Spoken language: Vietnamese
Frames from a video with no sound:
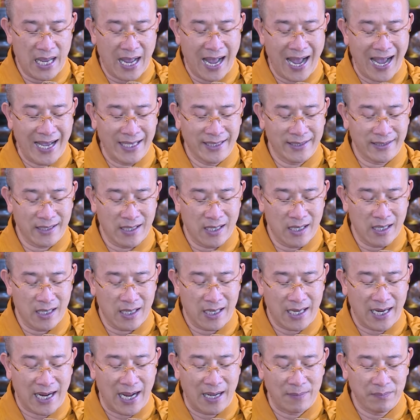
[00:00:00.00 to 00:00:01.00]
hai giờ
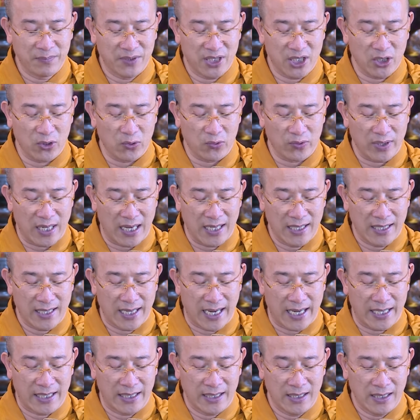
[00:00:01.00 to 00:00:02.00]
cam chịu đắng
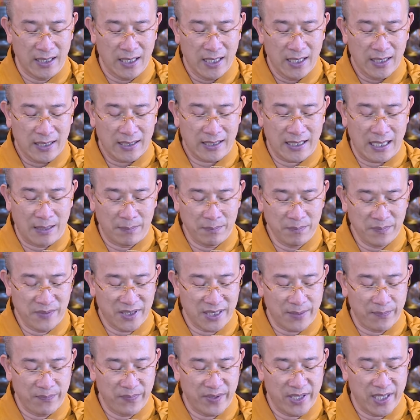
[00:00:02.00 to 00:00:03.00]
cay, năm
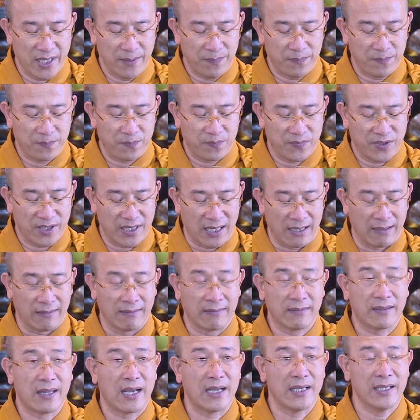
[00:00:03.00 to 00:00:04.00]
trăm kiếp
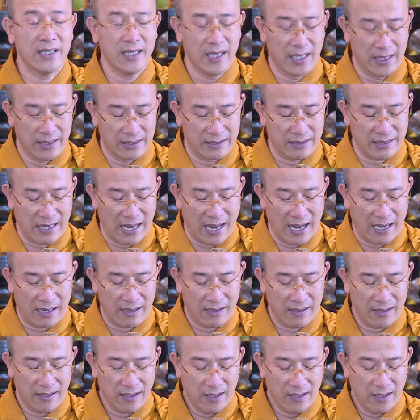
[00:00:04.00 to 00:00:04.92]
chẳng thấy hình dạng.